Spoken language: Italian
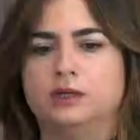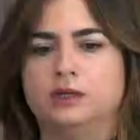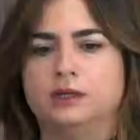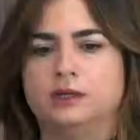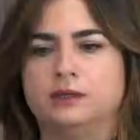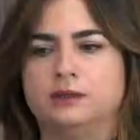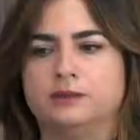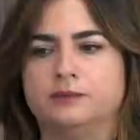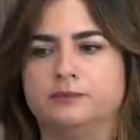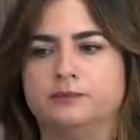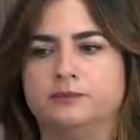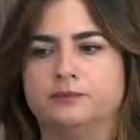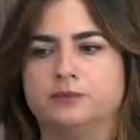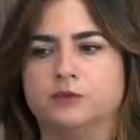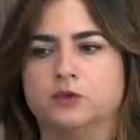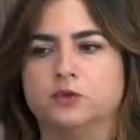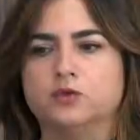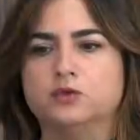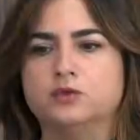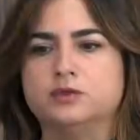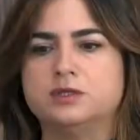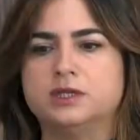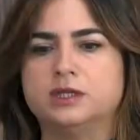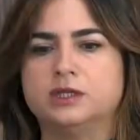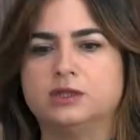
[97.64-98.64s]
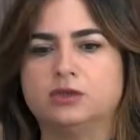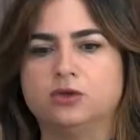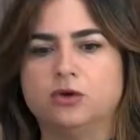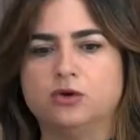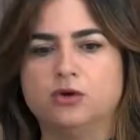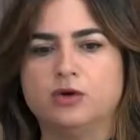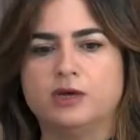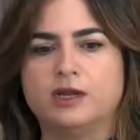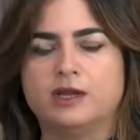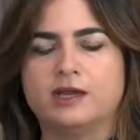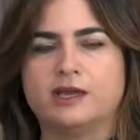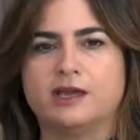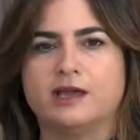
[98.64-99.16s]
um, un
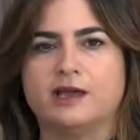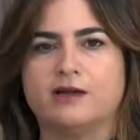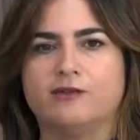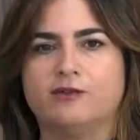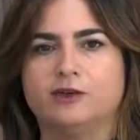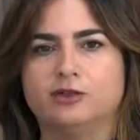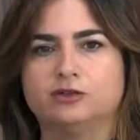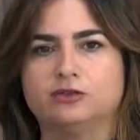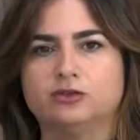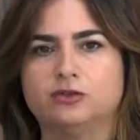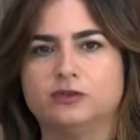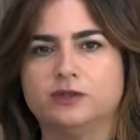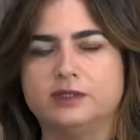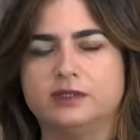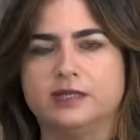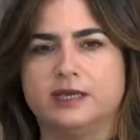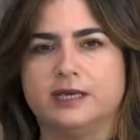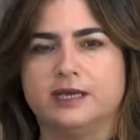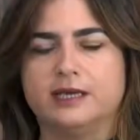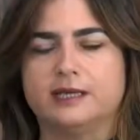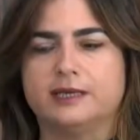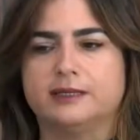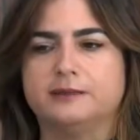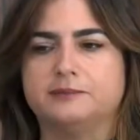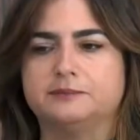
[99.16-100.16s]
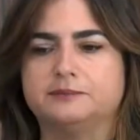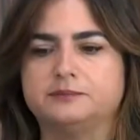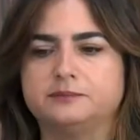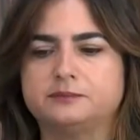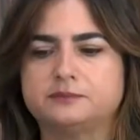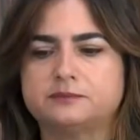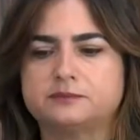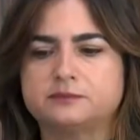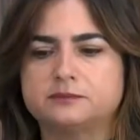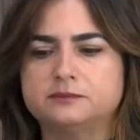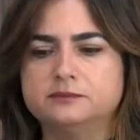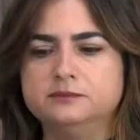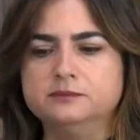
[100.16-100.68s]
settore che ha fatto vedere
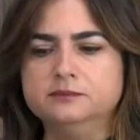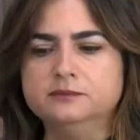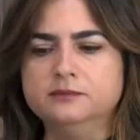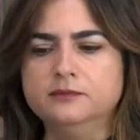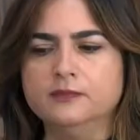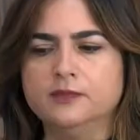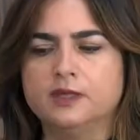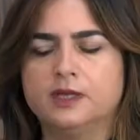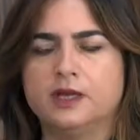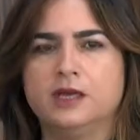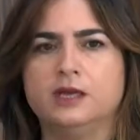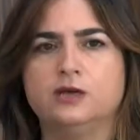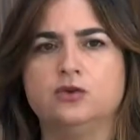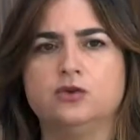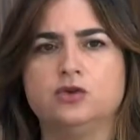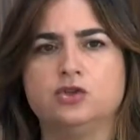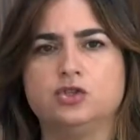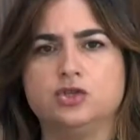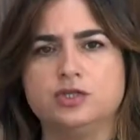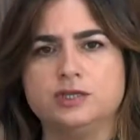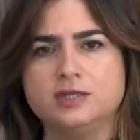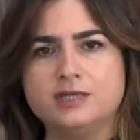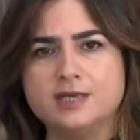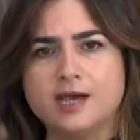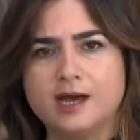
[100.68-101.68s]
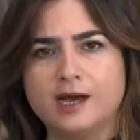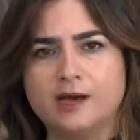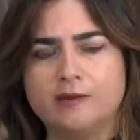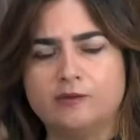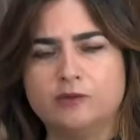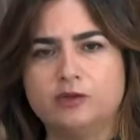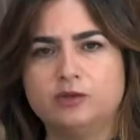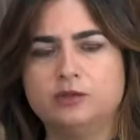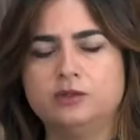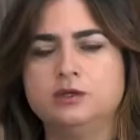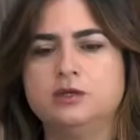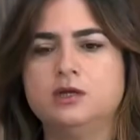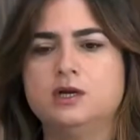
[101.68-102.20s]
che noi ci
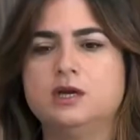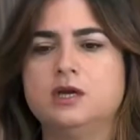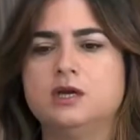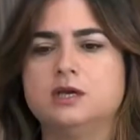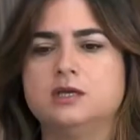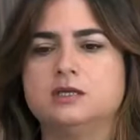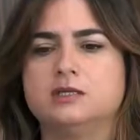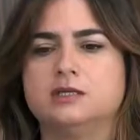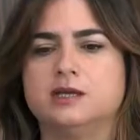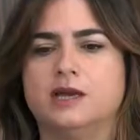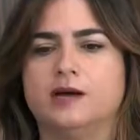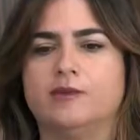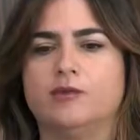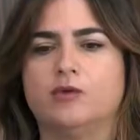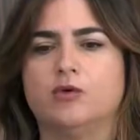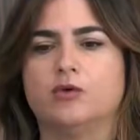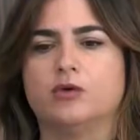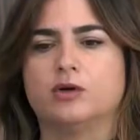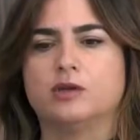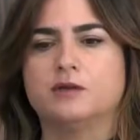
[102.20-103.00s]
siamo, siamo